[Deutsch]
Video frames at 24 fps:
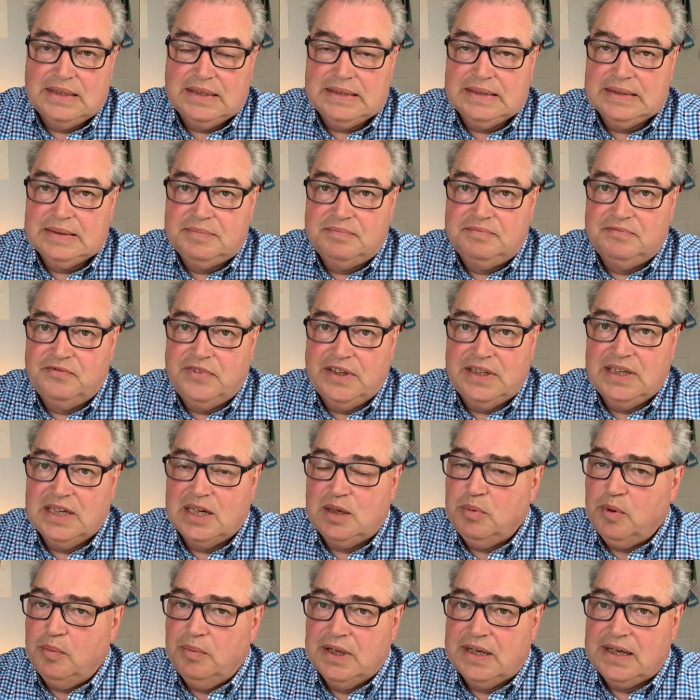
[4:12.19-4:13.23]
Ähm, wenn die
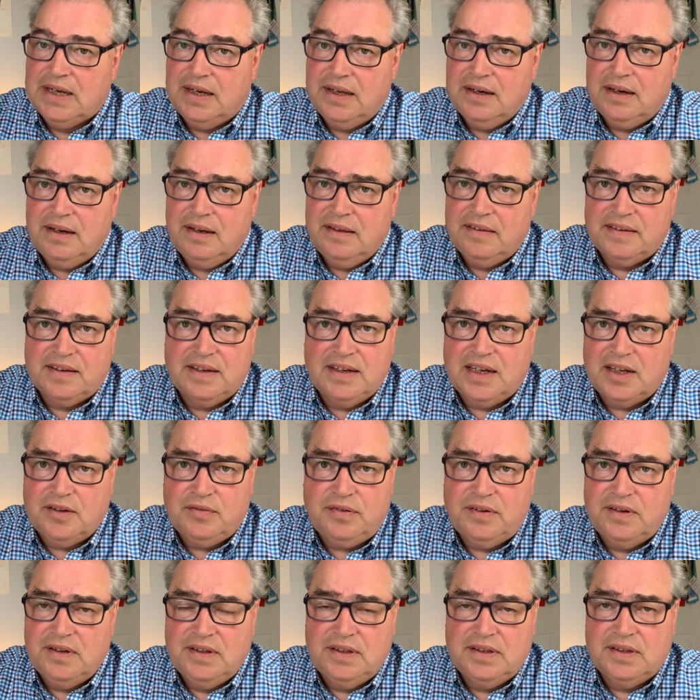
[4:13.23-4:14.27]
Republikaner den Senat
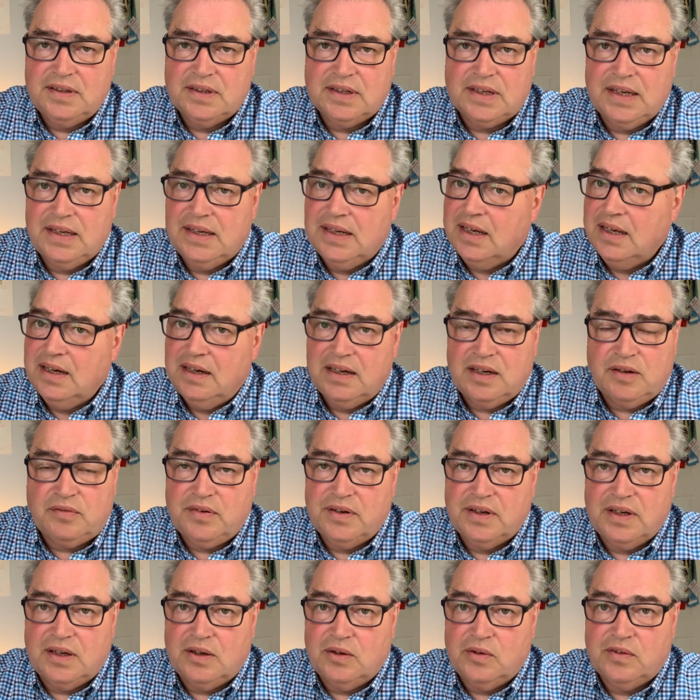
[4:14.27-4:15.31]
verlieren, gehen alle
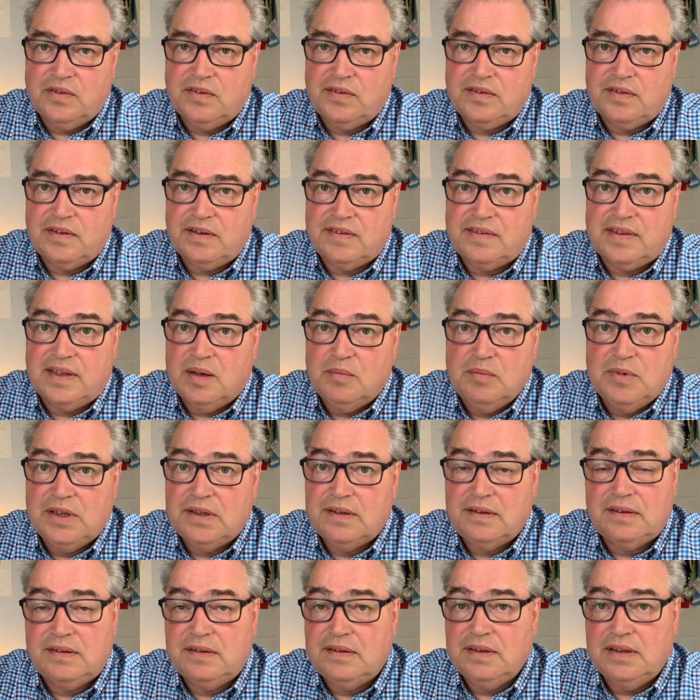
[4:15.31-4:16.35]
davon aus, dass damit
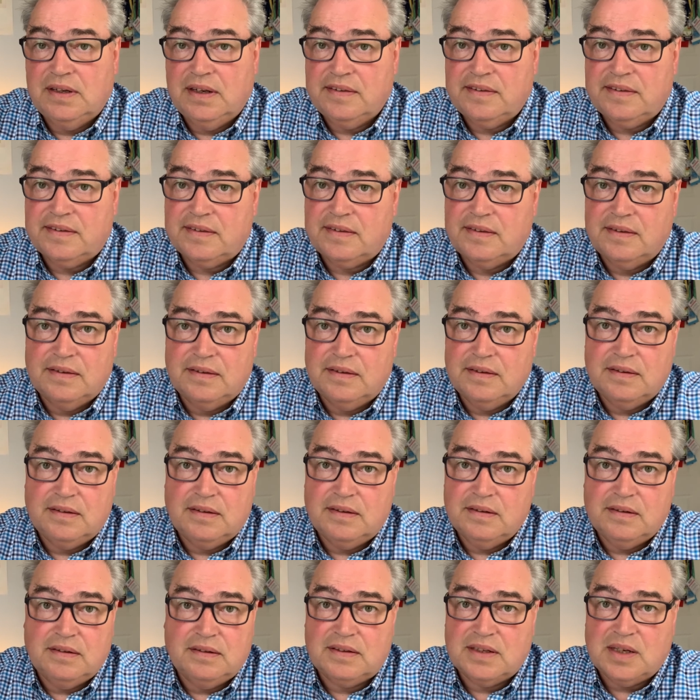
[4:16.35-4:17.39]
die
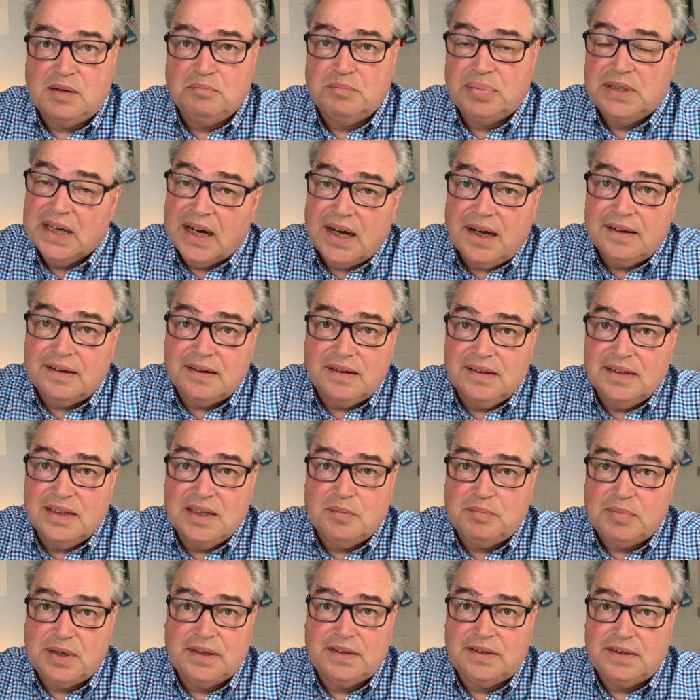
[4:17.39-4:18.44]
letzten äh, Trumpianer in der
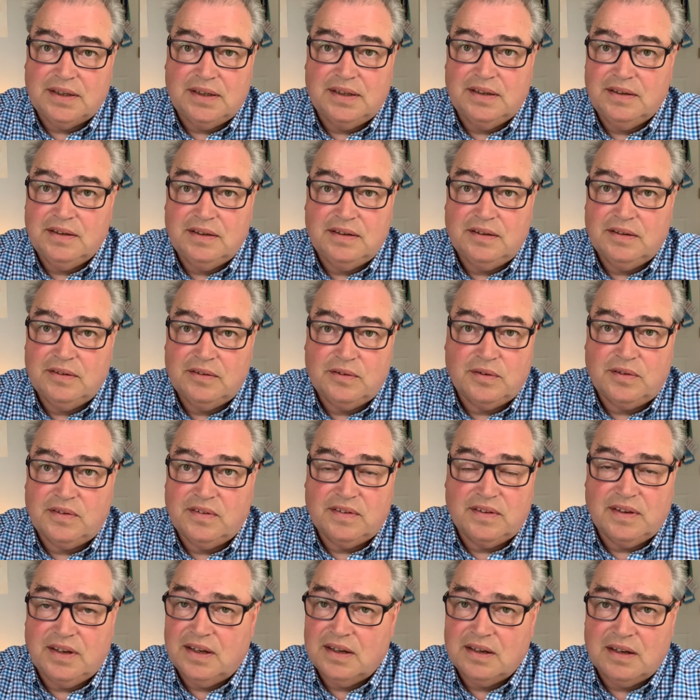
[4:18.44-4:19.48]
Partei
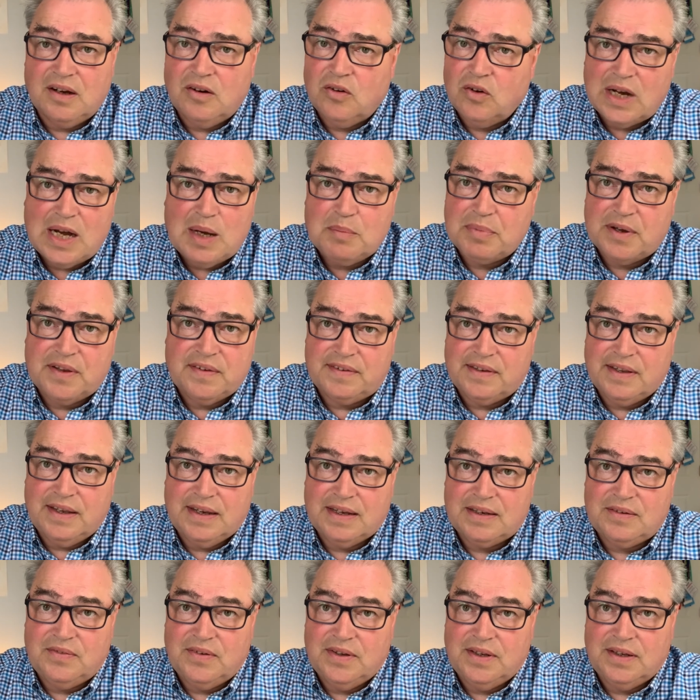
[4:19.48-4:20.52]
sozusagen auch
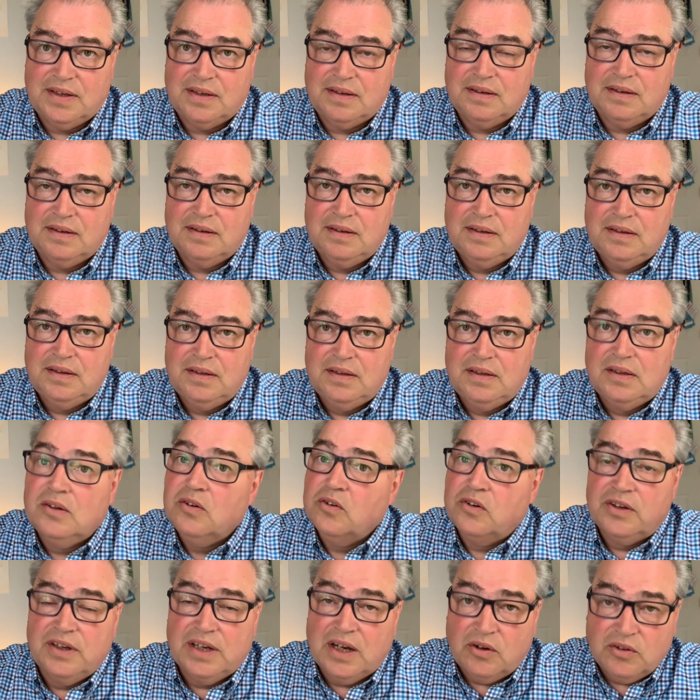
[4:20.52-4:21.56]
abgesägt werden.
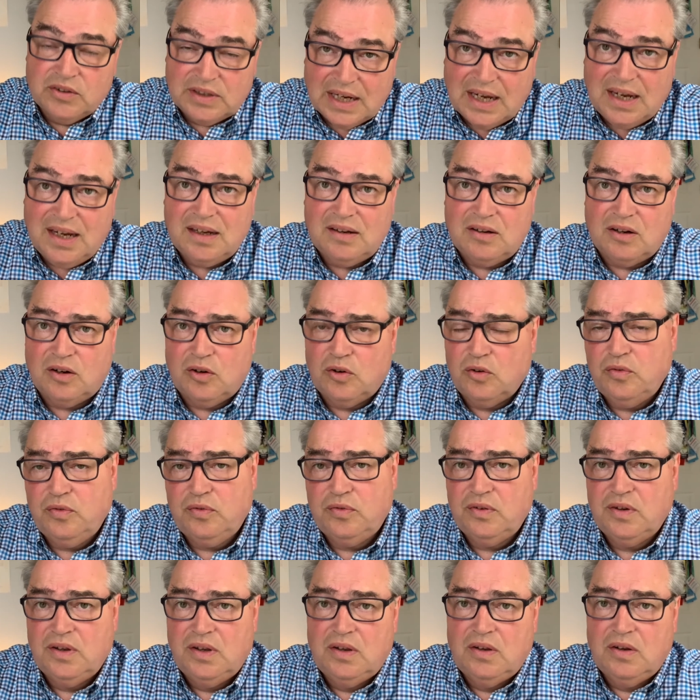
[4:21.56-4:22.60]
Und genau
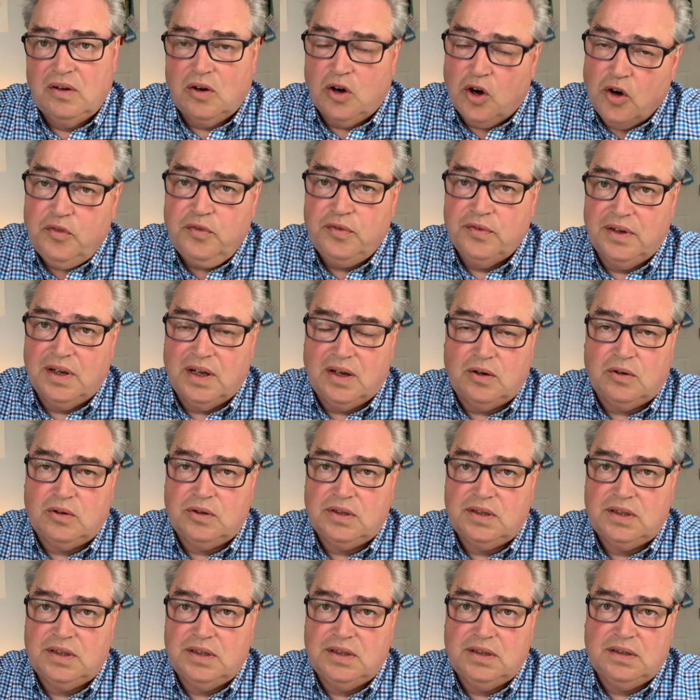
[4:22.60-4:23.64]
darauf hoffen auch
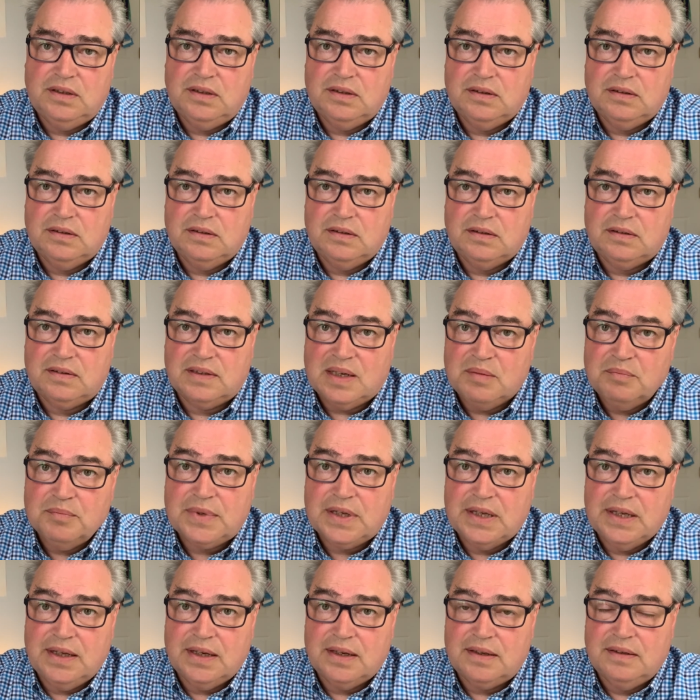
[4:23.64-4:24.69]
die äh,
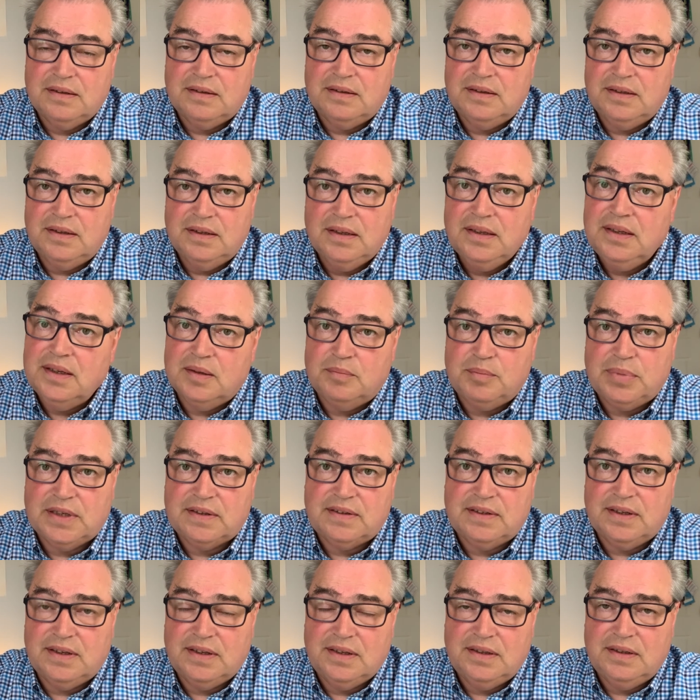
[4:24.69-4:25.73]
Trump-Gegner in der
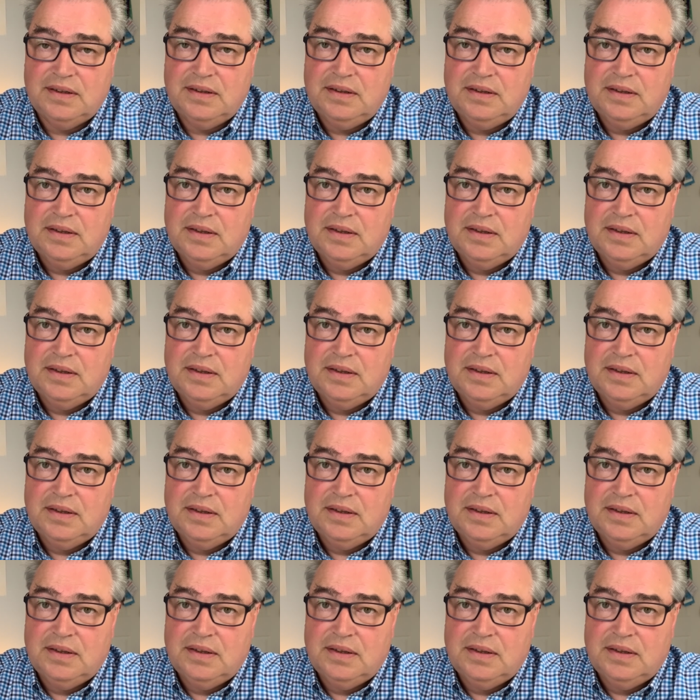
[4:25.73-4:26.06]
Partei,